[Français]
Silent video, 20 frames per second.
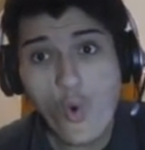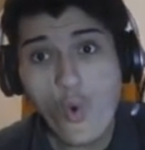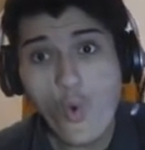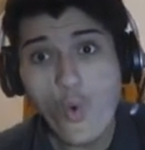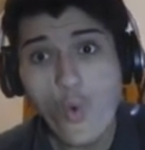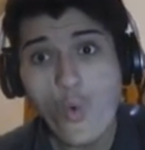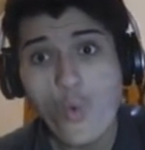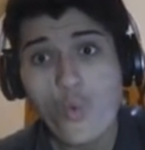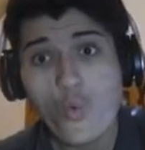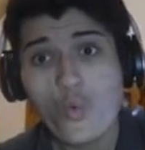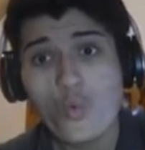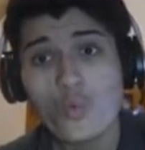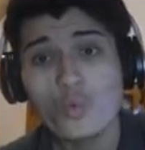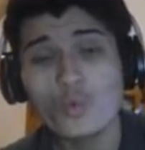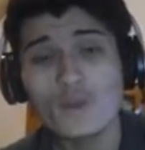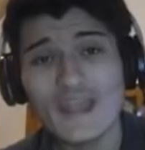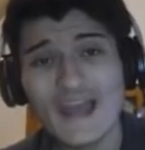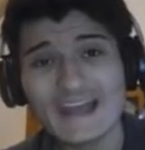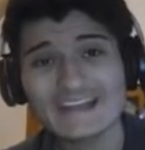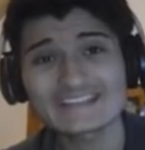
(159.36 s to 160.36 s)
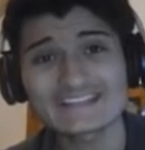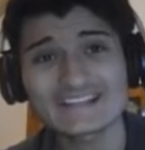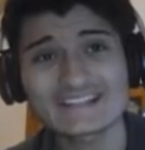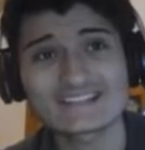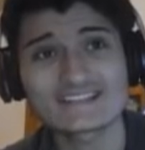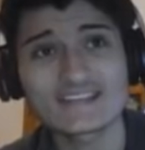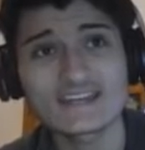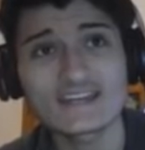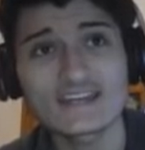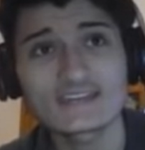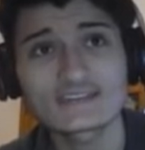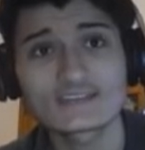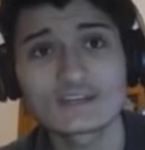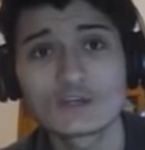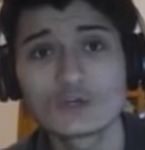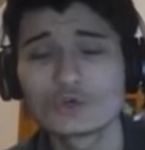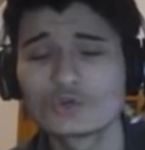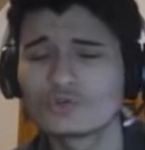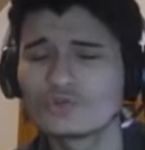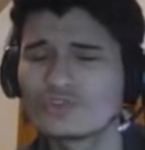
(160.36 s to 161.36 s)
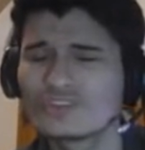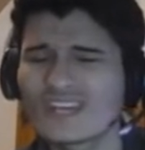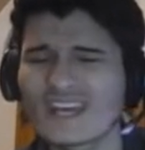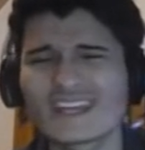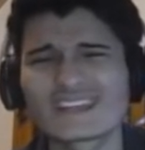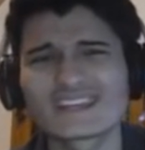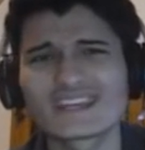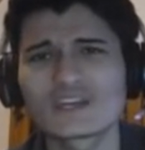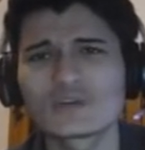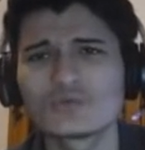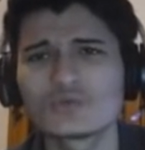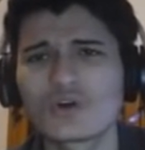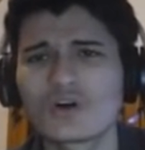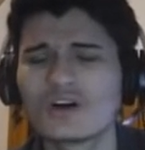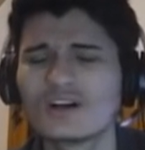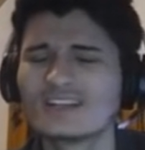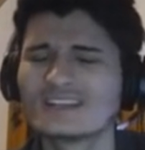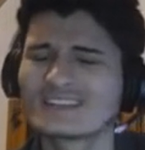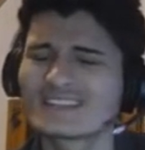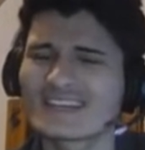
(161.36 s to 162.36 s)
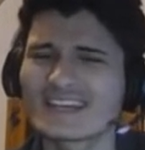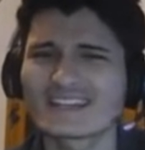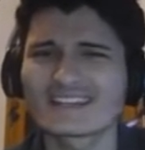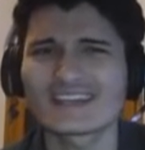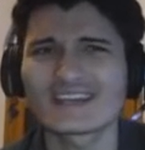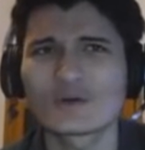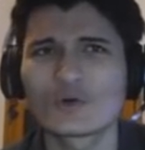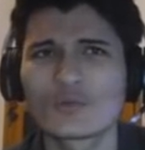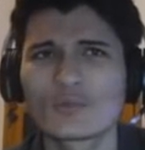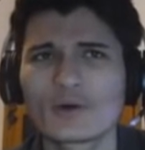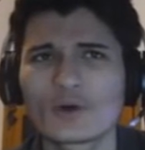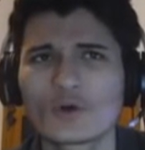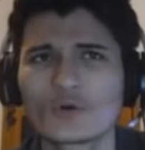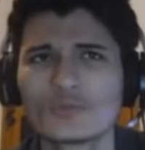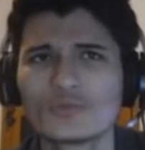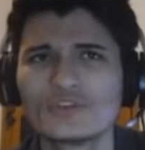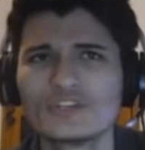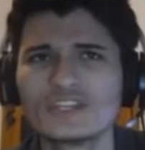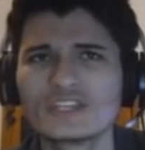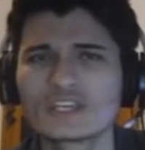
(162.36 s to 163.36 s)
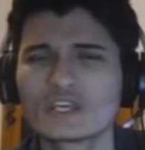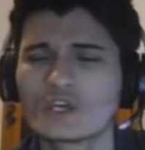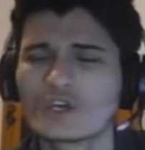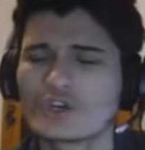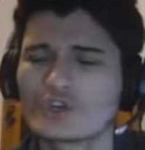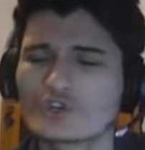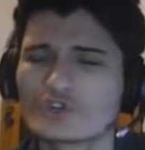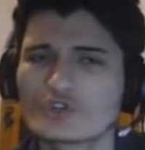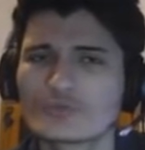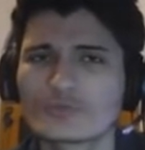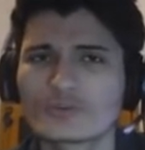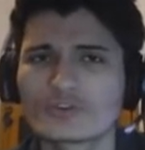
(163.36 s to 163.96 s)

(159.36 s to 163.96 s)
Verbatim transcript: Ouh La casette Du très très lourd, très très gros pack opening. Je